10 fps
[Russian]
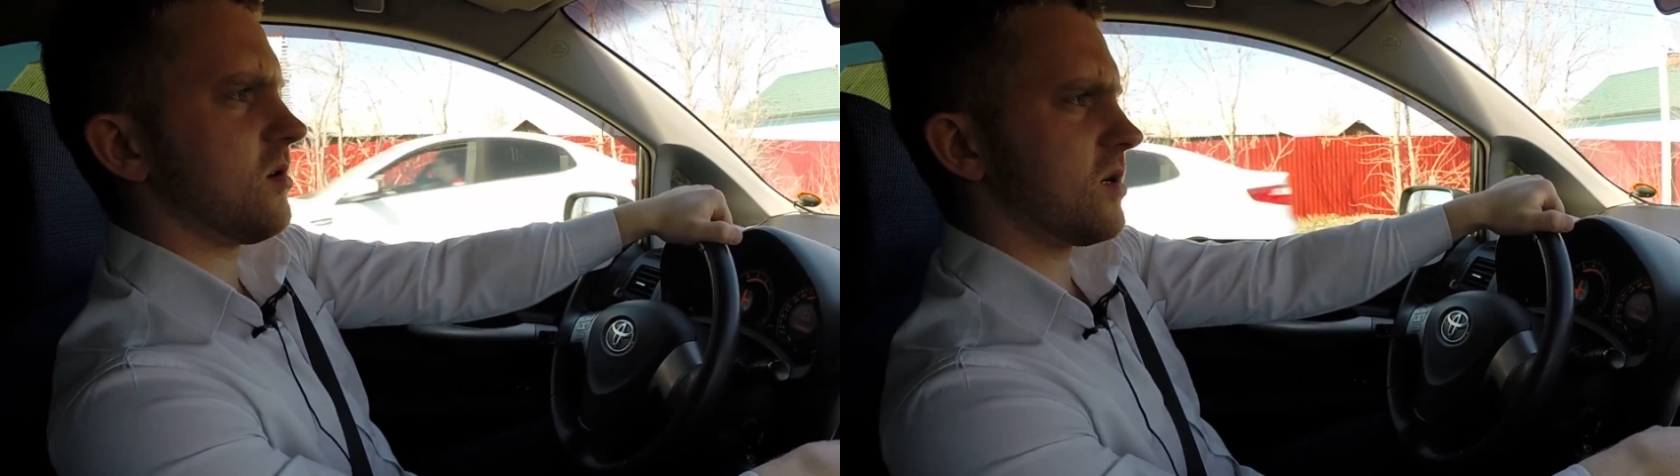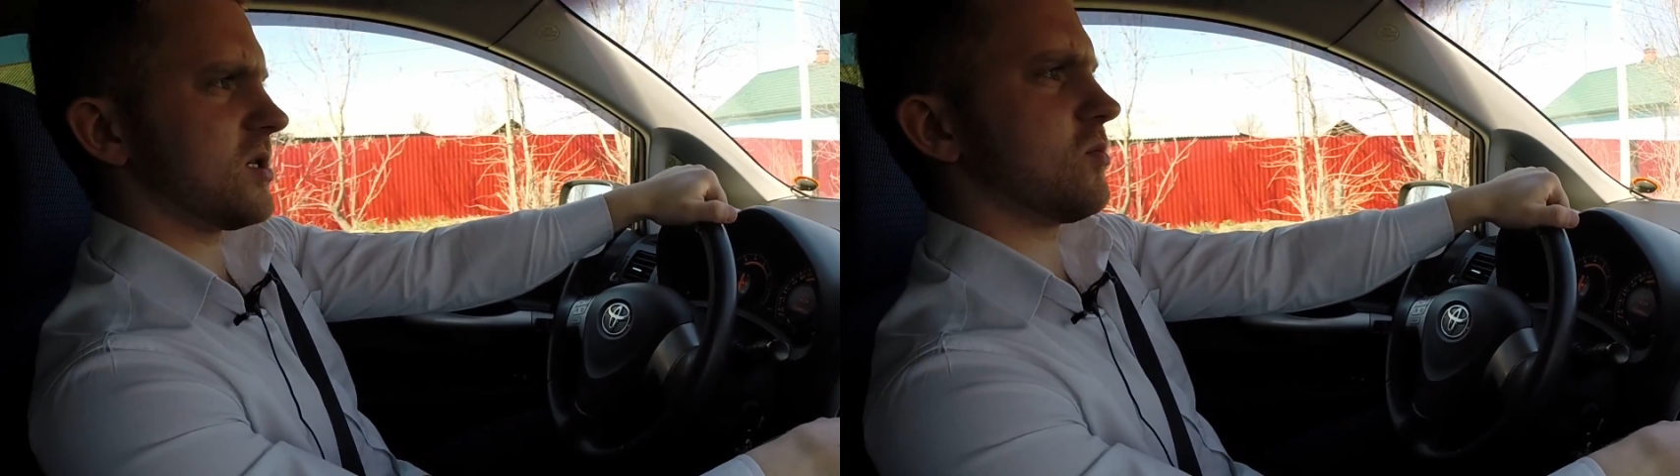
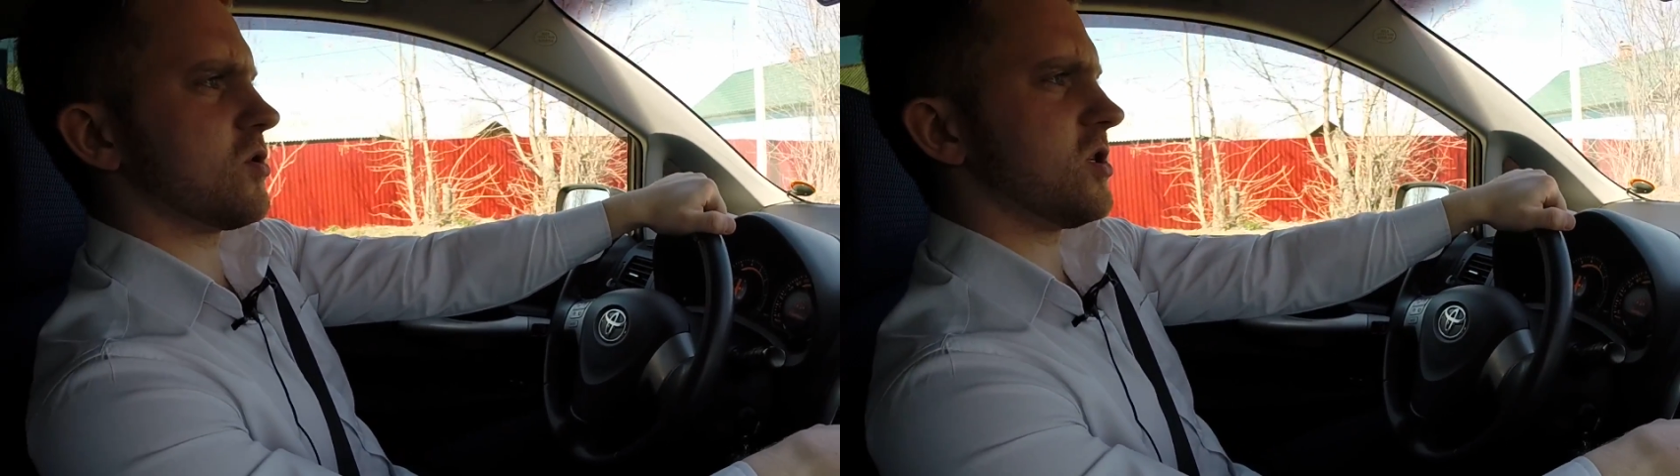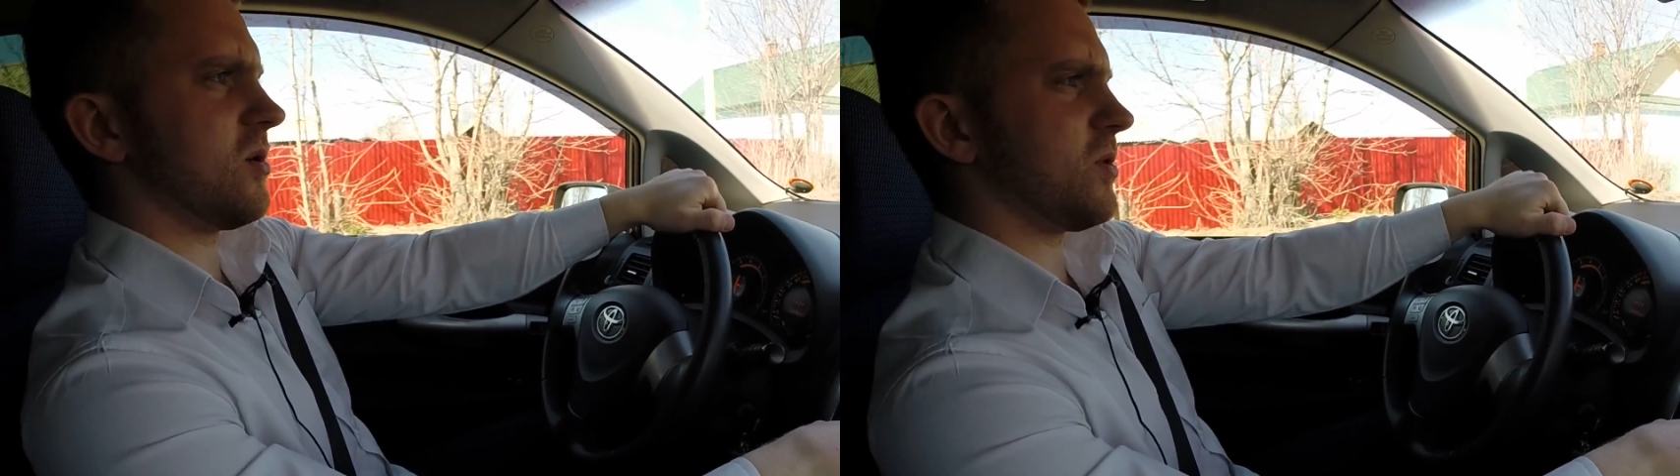раз
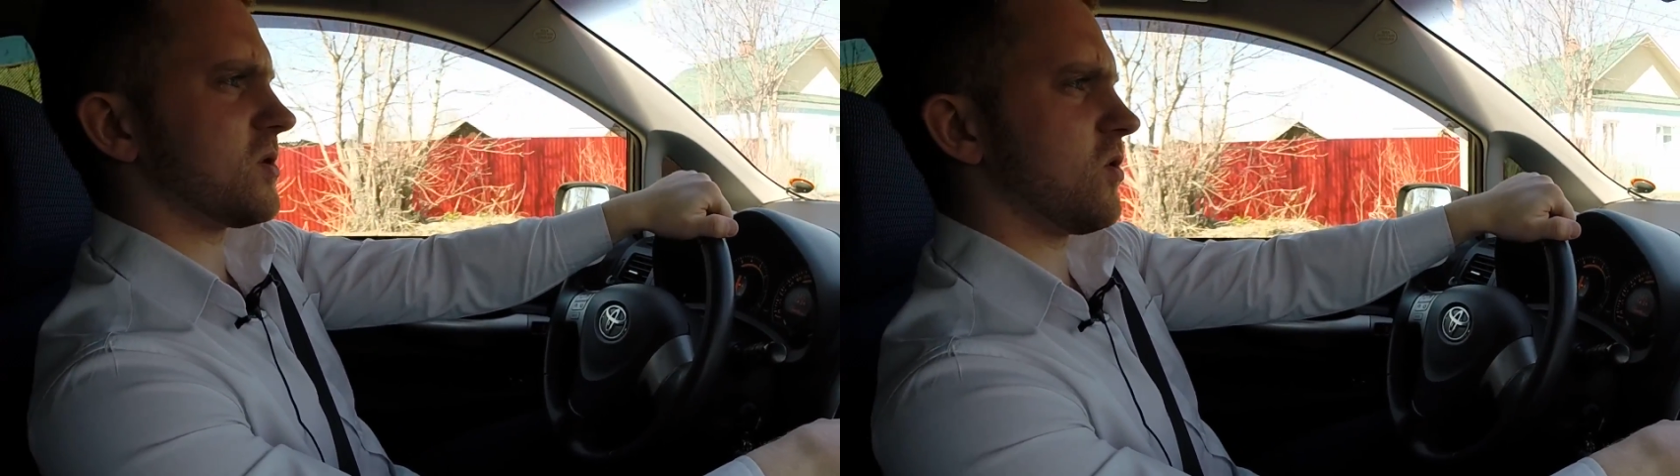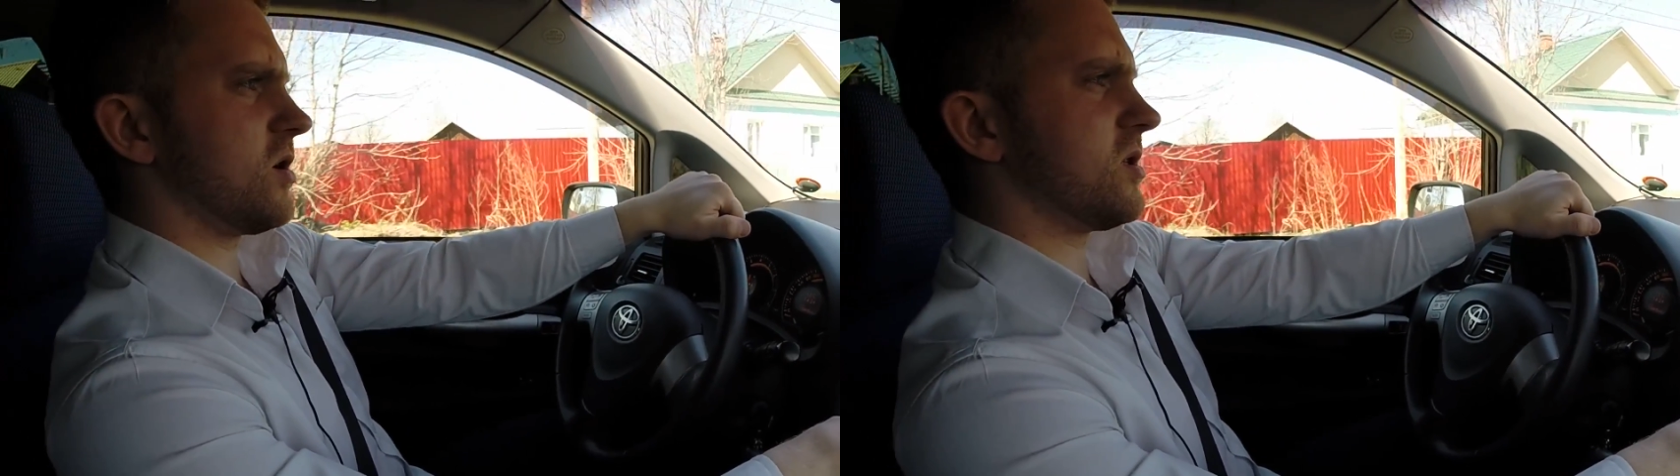можешь себе
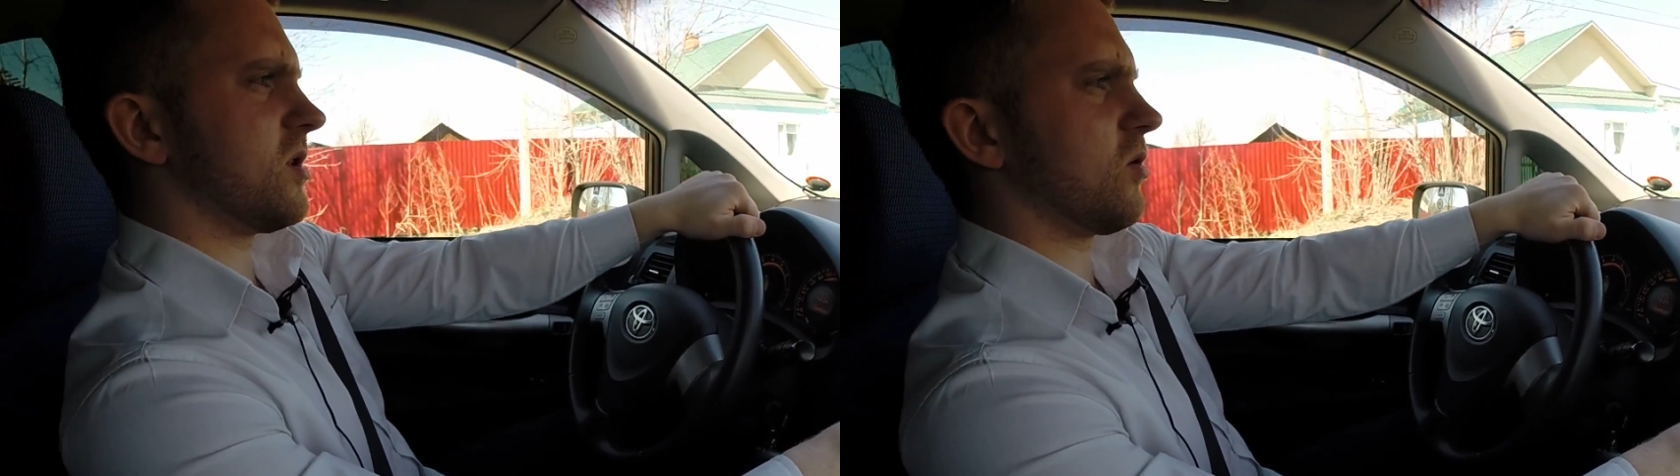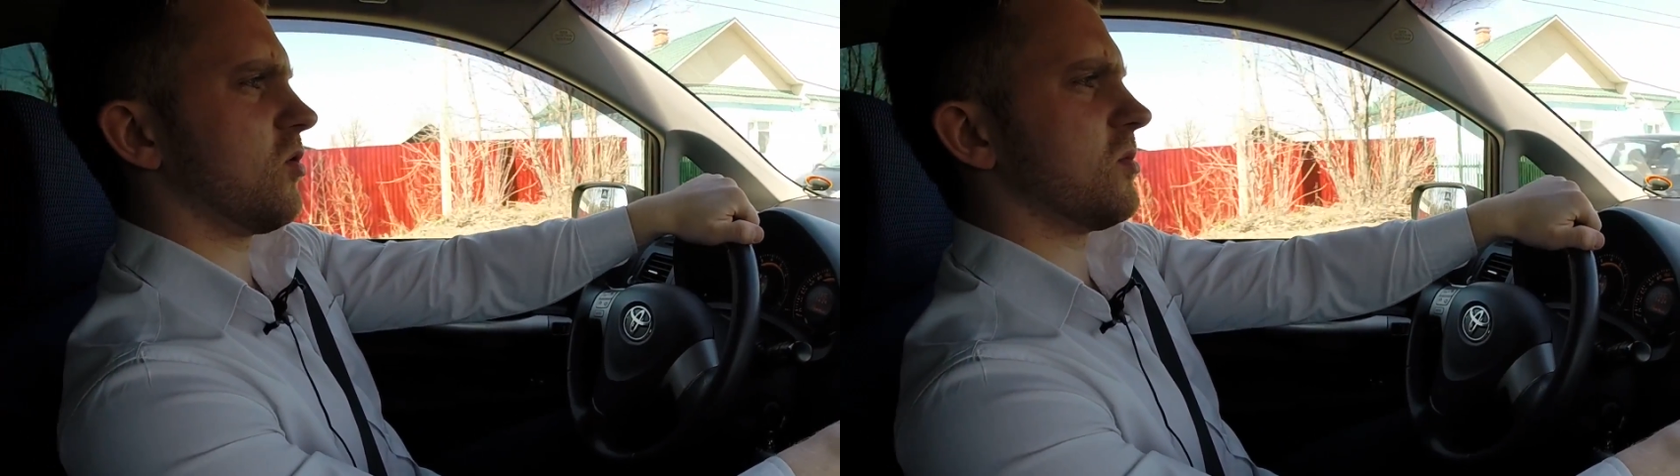позволить
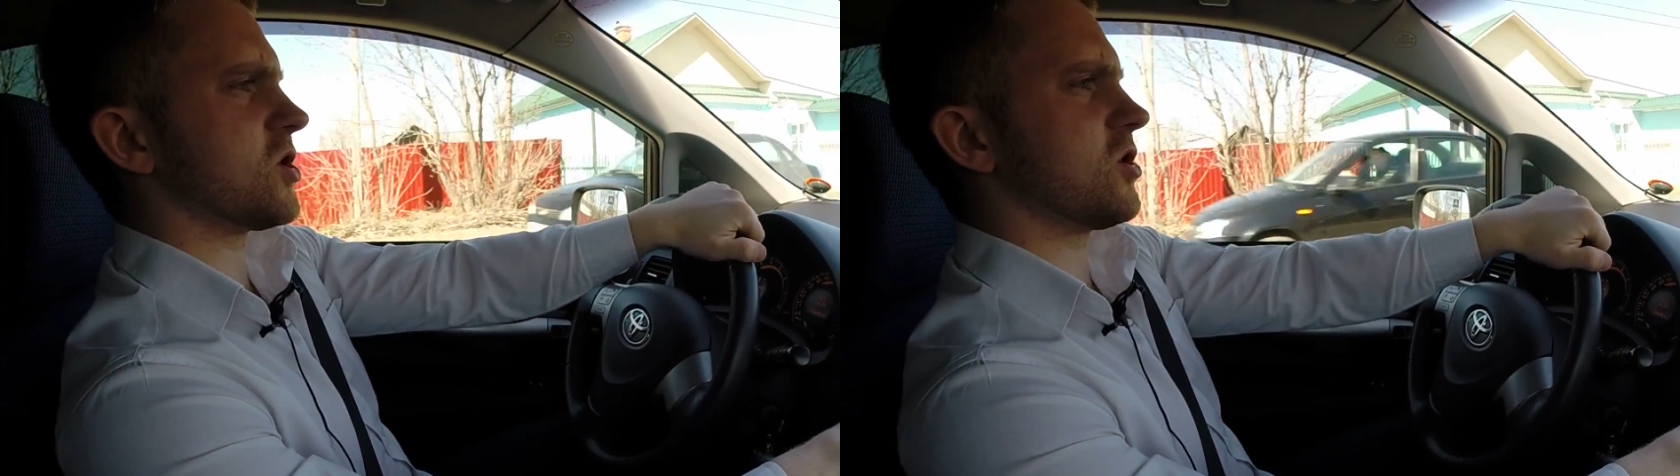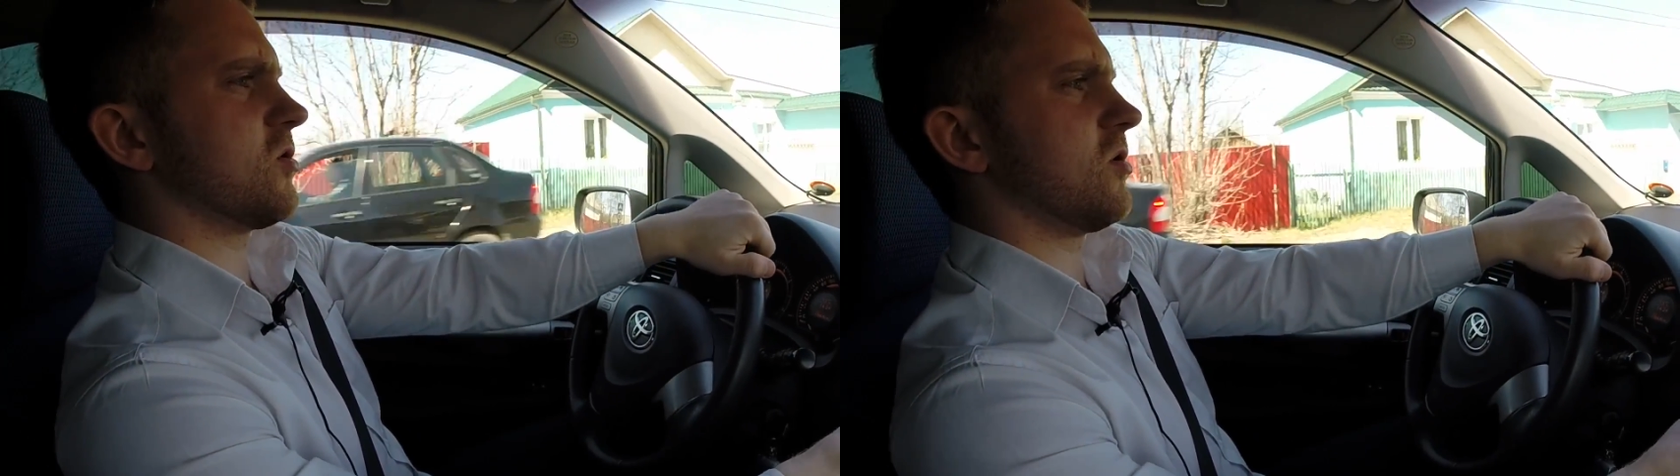такую
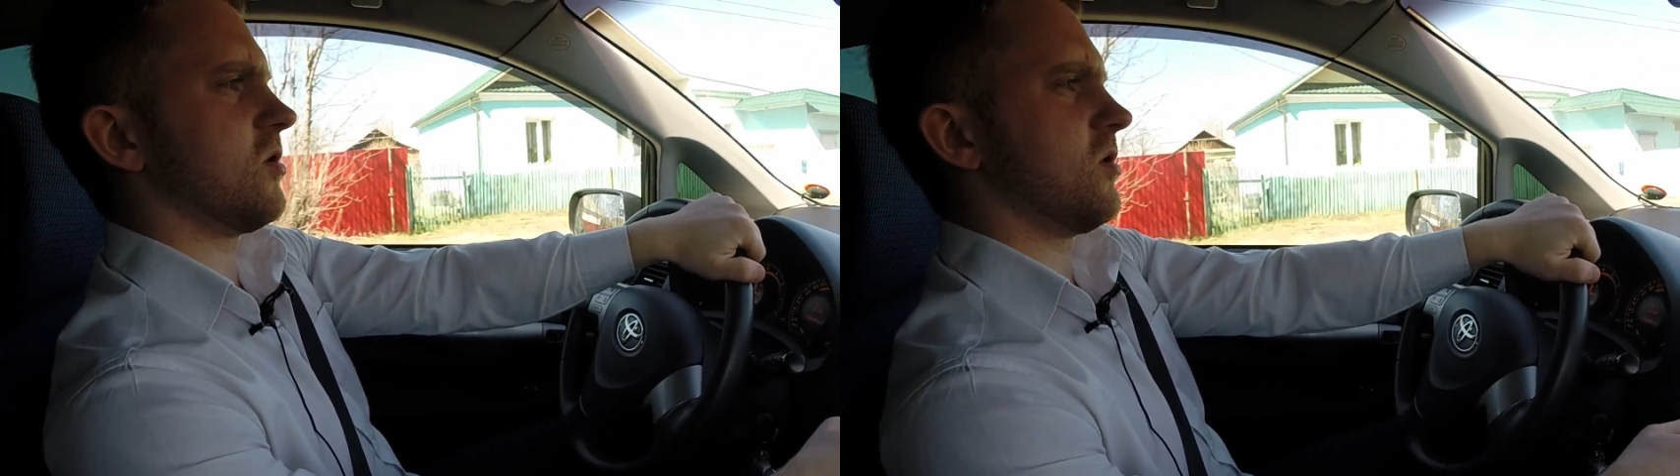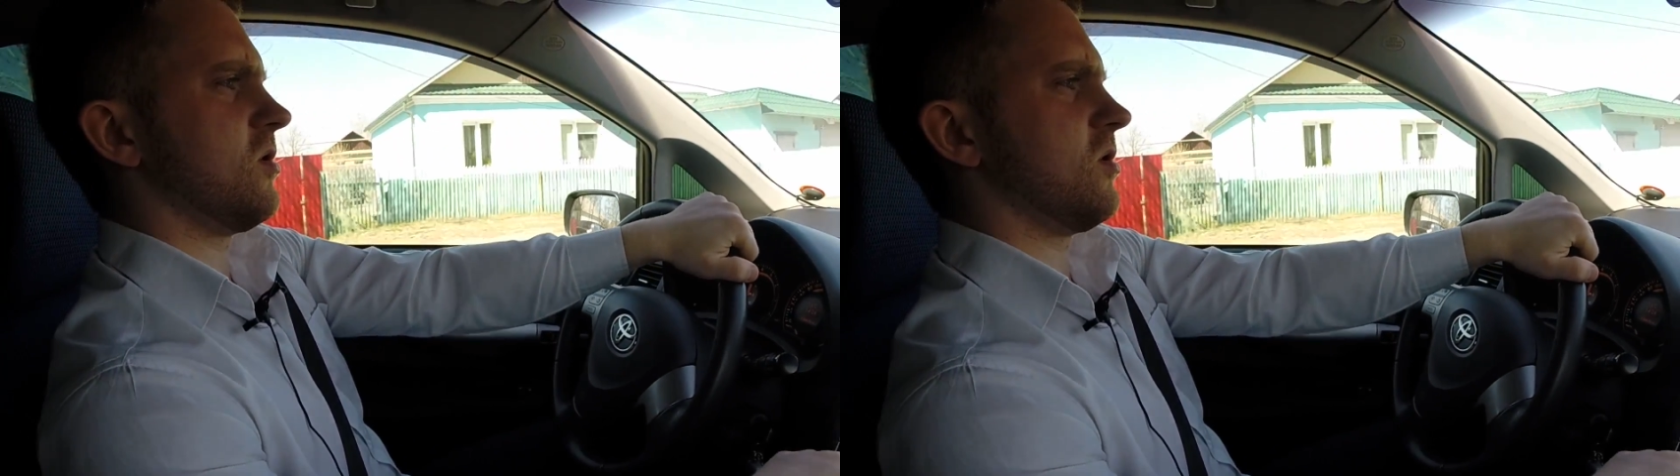машину.